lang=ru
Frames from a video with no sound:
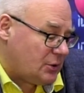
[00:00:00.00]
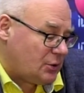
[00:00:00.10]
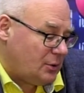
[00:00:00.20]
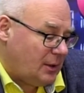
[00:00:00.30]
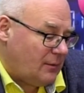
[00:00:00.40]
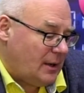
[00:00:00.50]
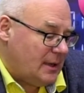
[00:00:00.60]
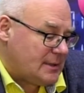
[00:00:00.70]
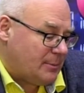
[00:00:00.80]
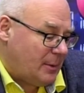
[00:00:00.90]
что это
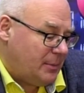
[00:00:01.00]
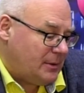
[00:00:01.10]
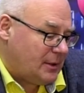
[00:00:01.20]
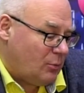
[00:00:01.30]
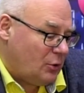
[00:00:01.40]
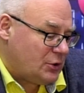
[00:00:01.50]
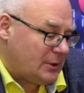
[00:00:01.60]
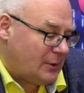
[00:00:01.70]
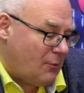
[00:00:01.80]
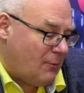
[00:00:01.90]
является попыткой больше
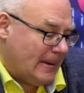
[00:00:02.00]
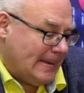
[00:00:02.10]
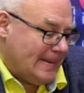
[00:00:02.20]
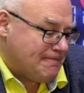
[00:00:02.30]
такого,